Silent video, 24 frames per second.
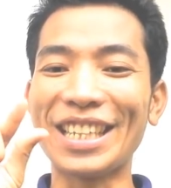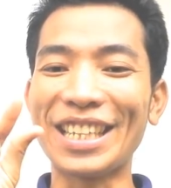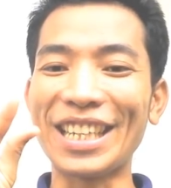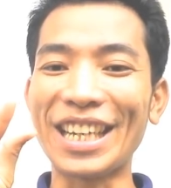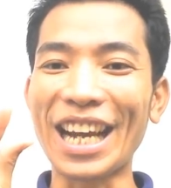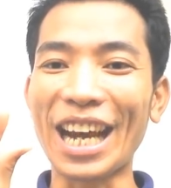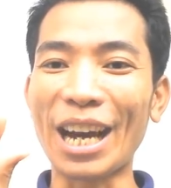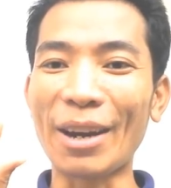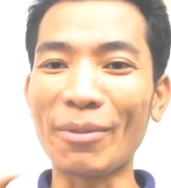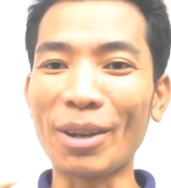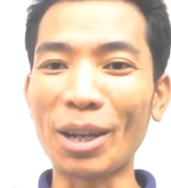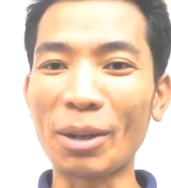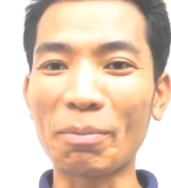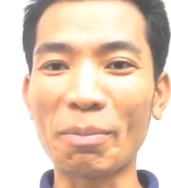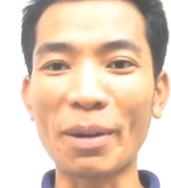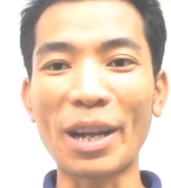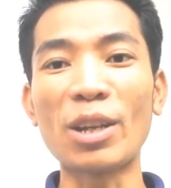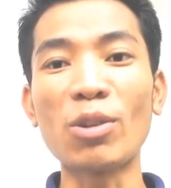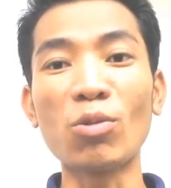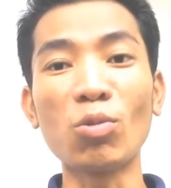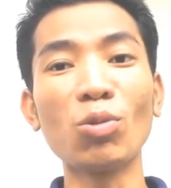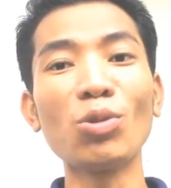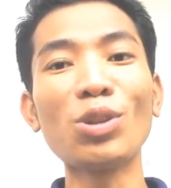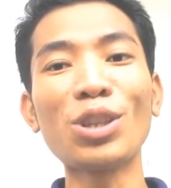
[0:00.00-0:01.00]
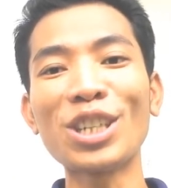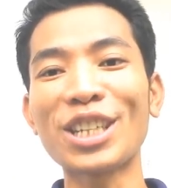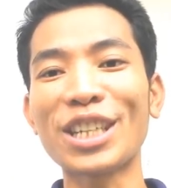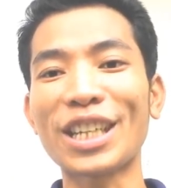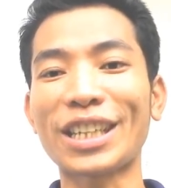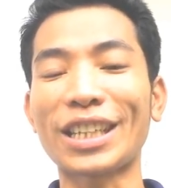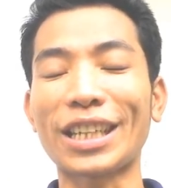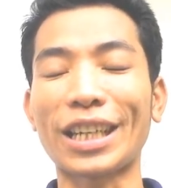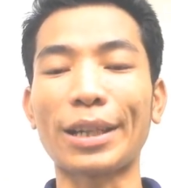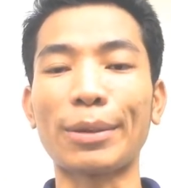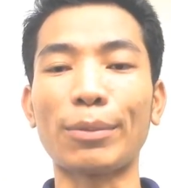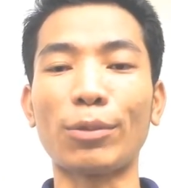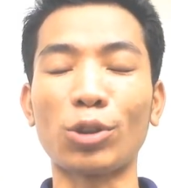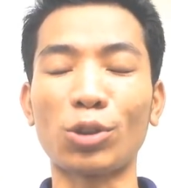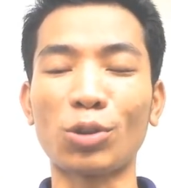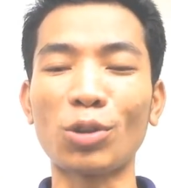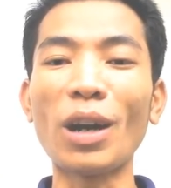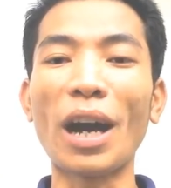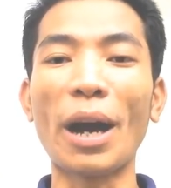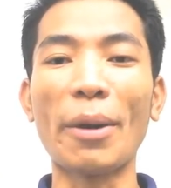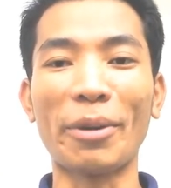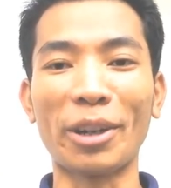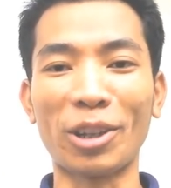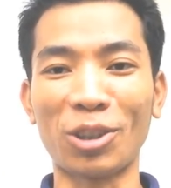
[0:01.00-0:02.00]
যে আমার প্রায় উনত্রিশ হাজার টাকার মতো
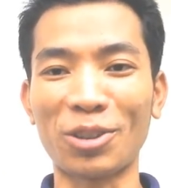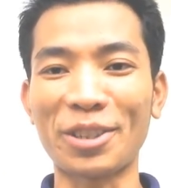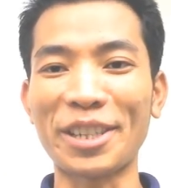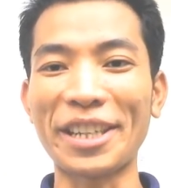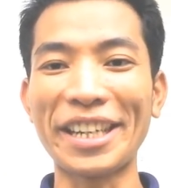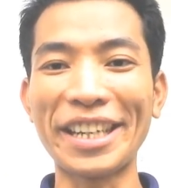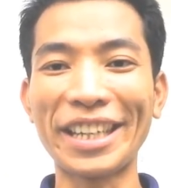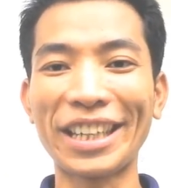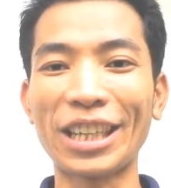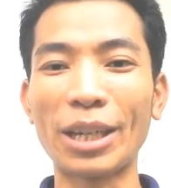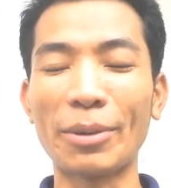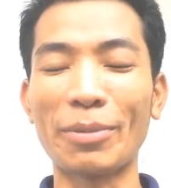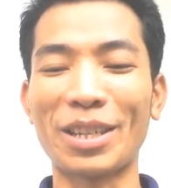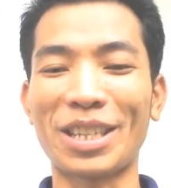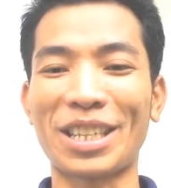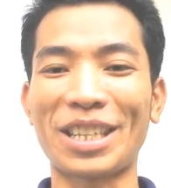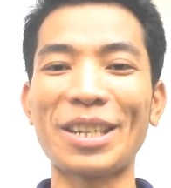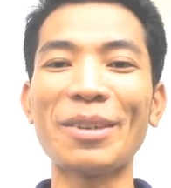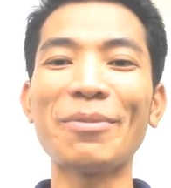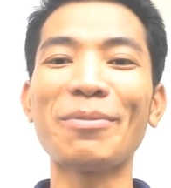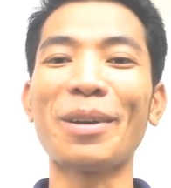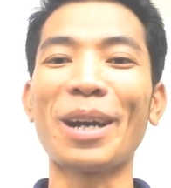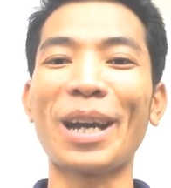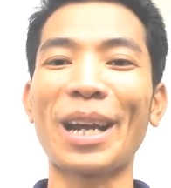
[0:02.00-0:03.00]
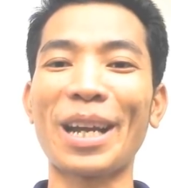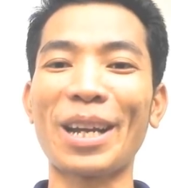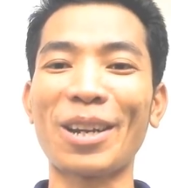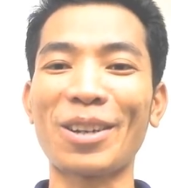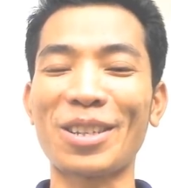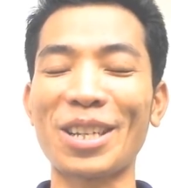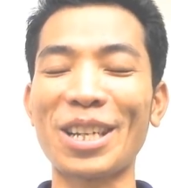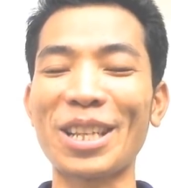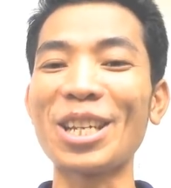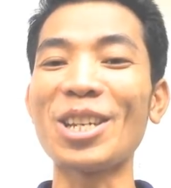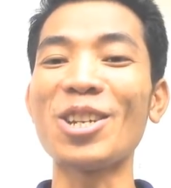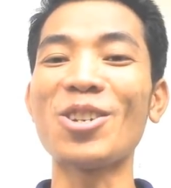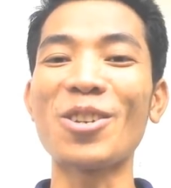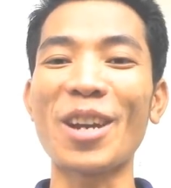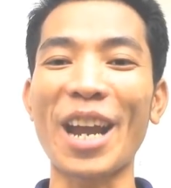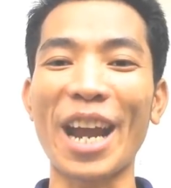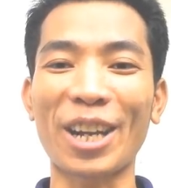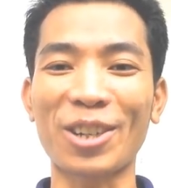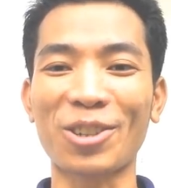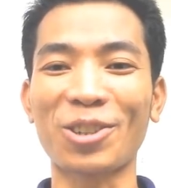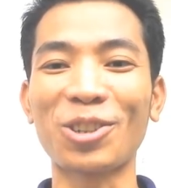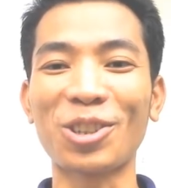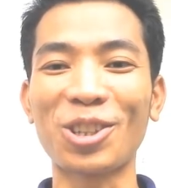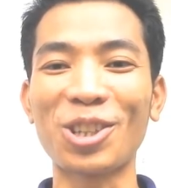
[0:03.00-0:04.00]
আমার হচ্ছে ইনকাম আসছে প্রায় হচ্ছে তিনশো
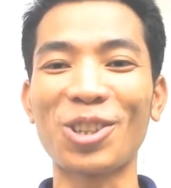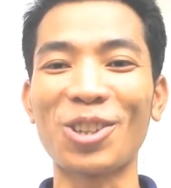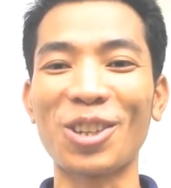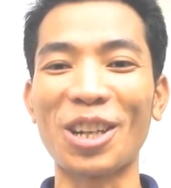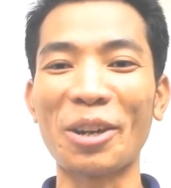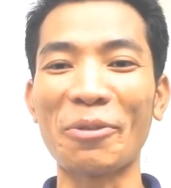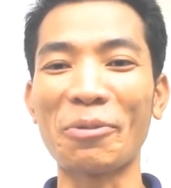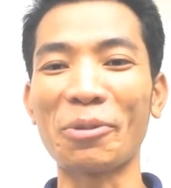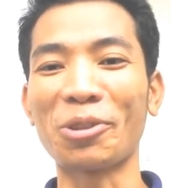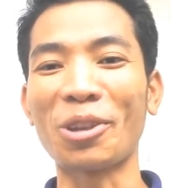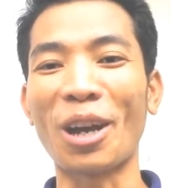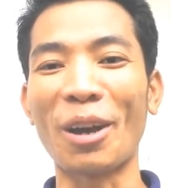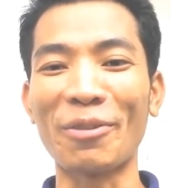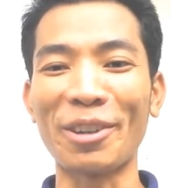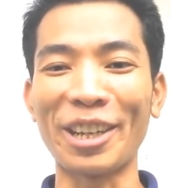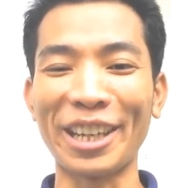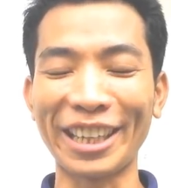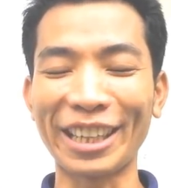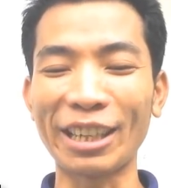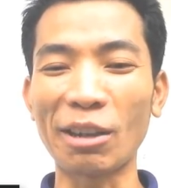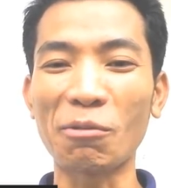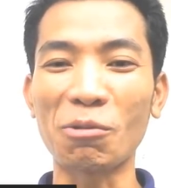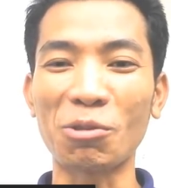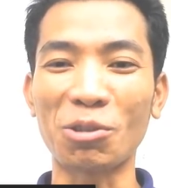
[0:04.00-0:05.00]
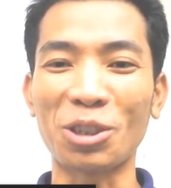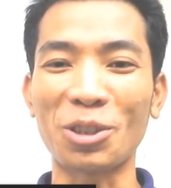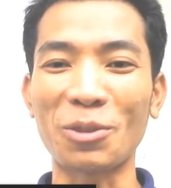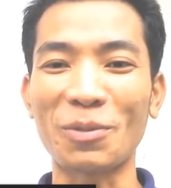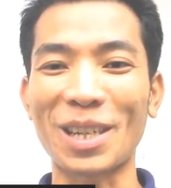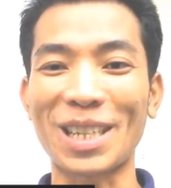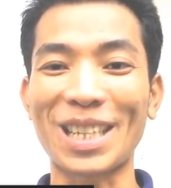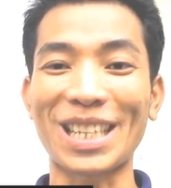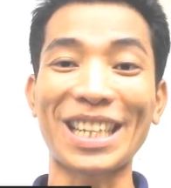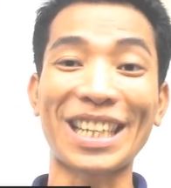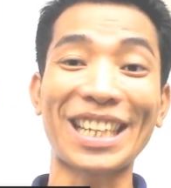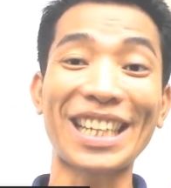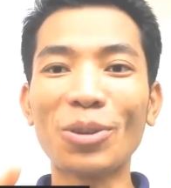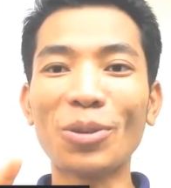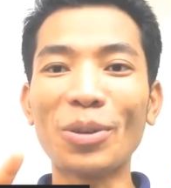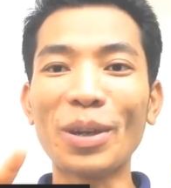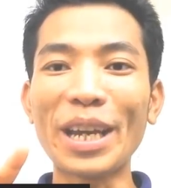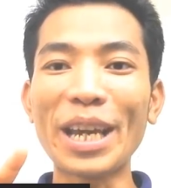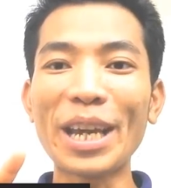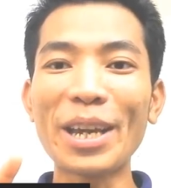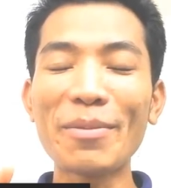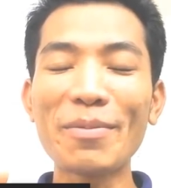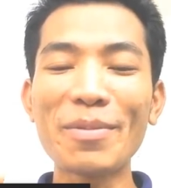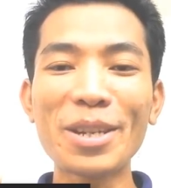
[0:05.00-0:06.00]
একষট্টি ডলারের মতো আমি ইনকাম করতে পারছি তো
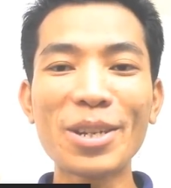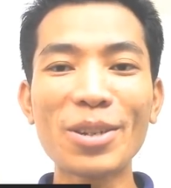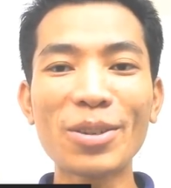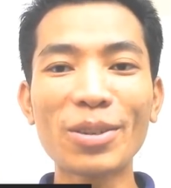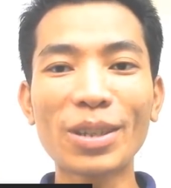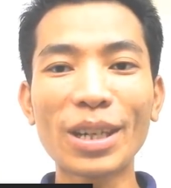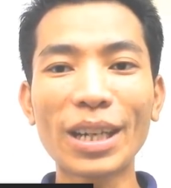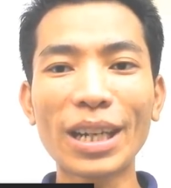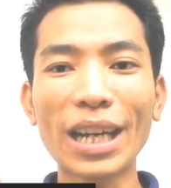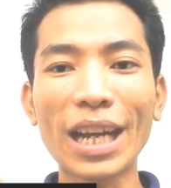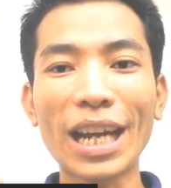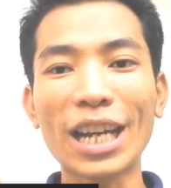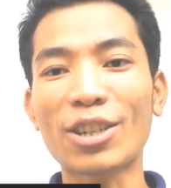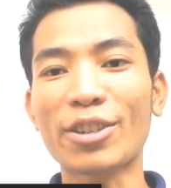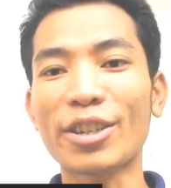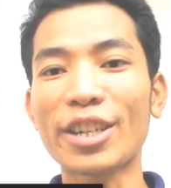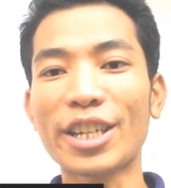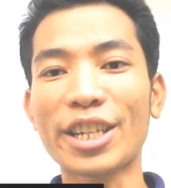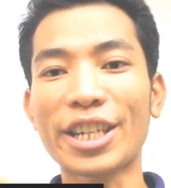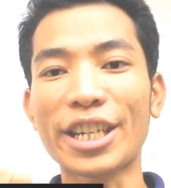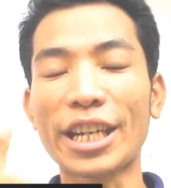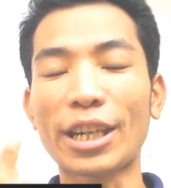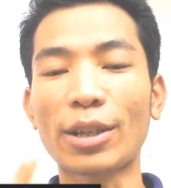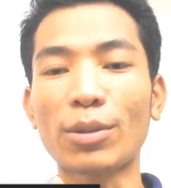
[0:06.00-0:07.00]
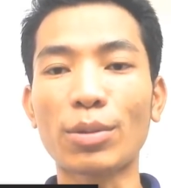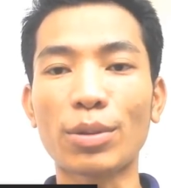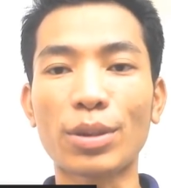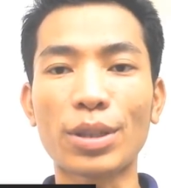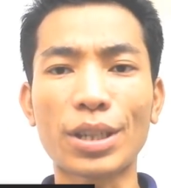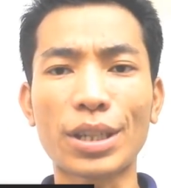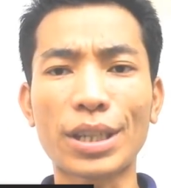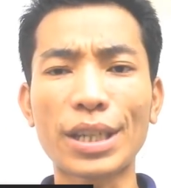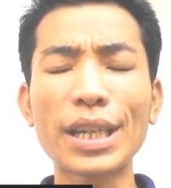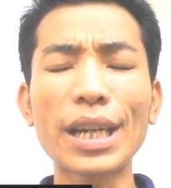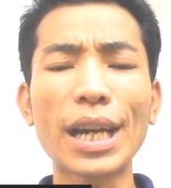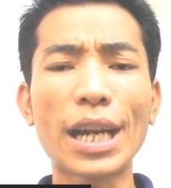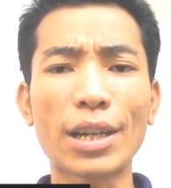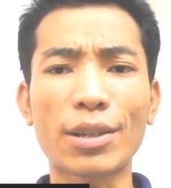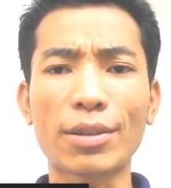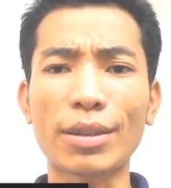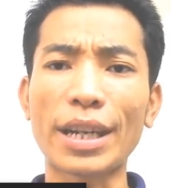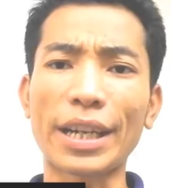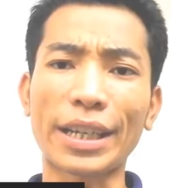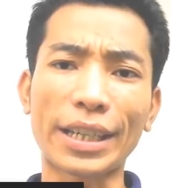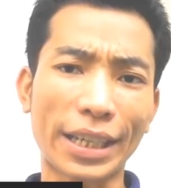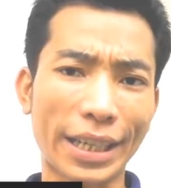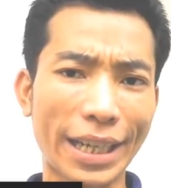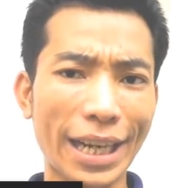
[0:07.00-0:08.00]
এই ভিডিওটা আসলে শেয়ার করতেছি
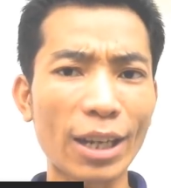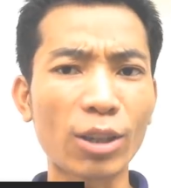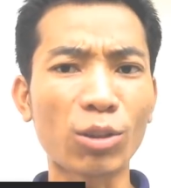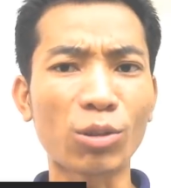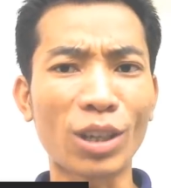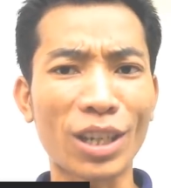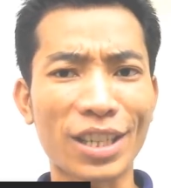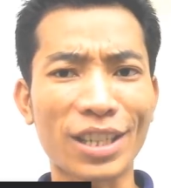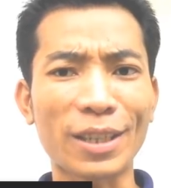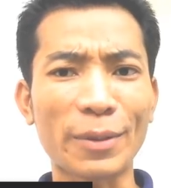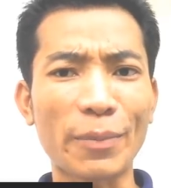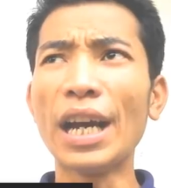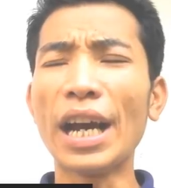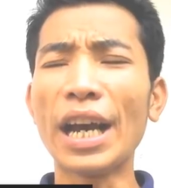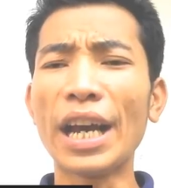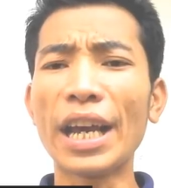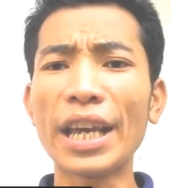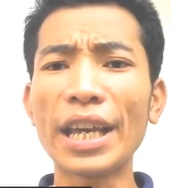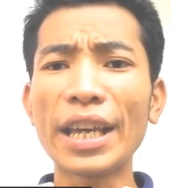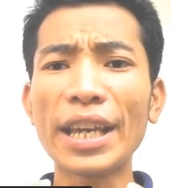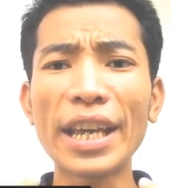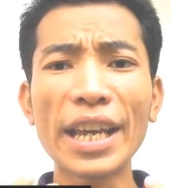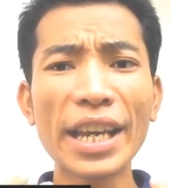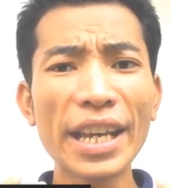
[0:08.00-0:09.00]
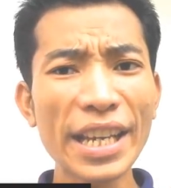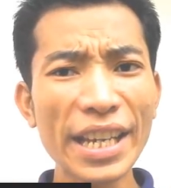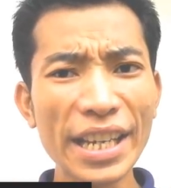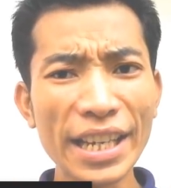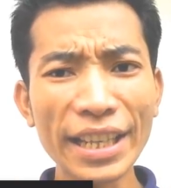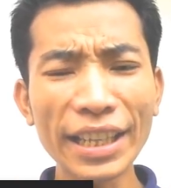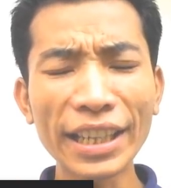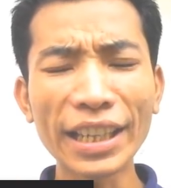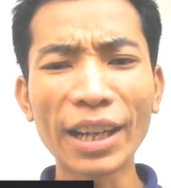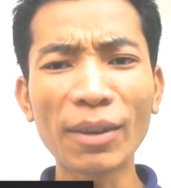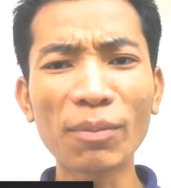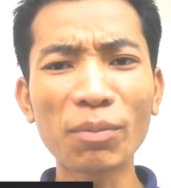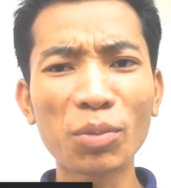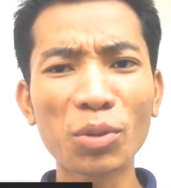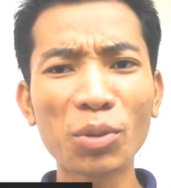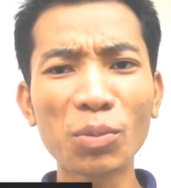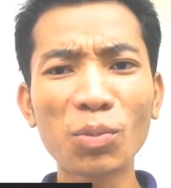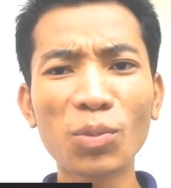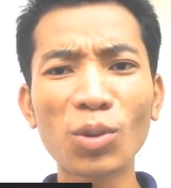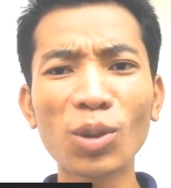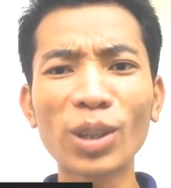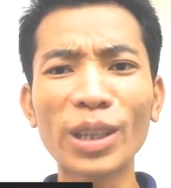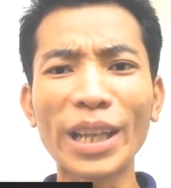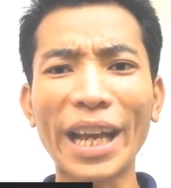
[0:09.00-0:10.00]
আসলে একটা কারণ আছে এই এই ইনকাম
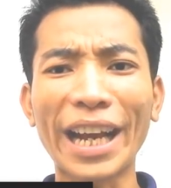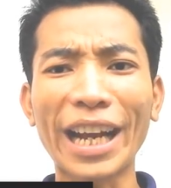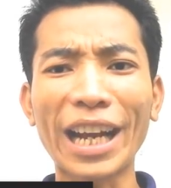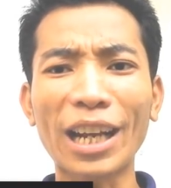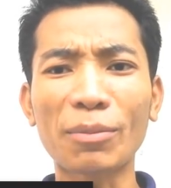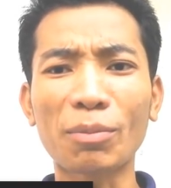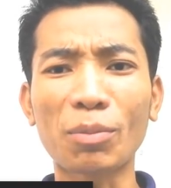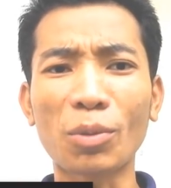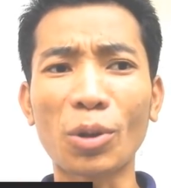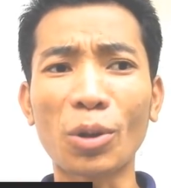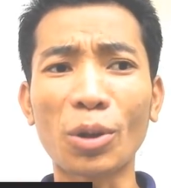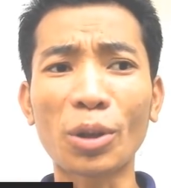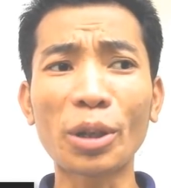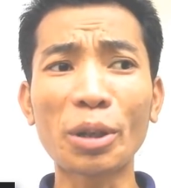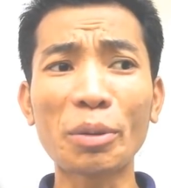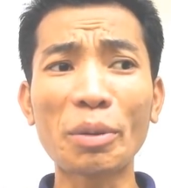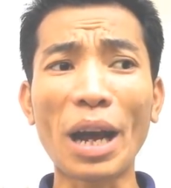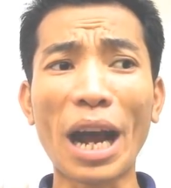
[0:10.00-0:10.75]
প্রুফগুলো দেখার পর